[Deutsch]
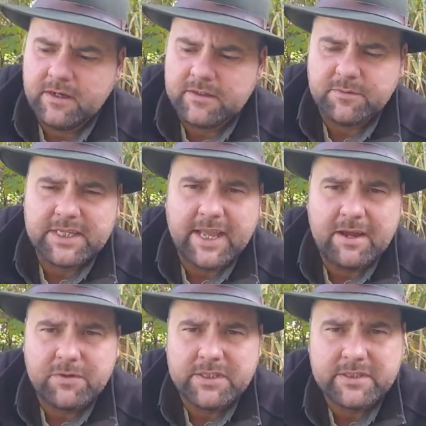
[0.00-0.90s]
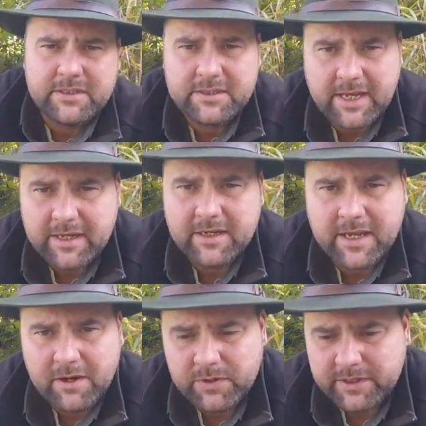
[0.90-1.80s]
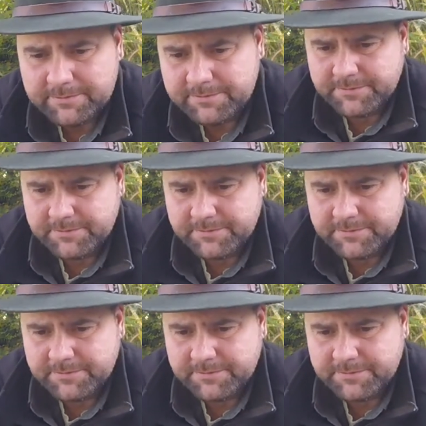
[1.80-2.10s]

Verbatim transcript: Also mein Everyday Carry.